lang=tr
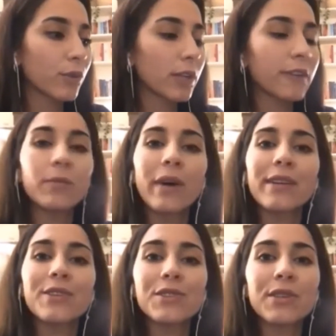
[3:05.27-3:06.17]
fotoğraf
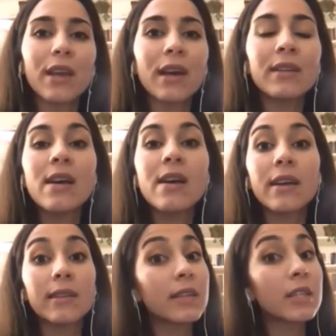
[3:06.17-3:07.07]
paylaşırken
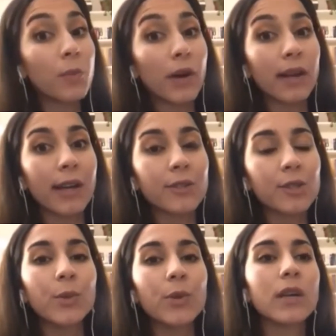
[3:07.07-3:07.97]
ya da hiç
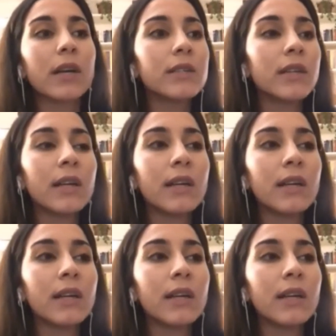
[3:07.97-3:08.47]
paylaşmıyorlar.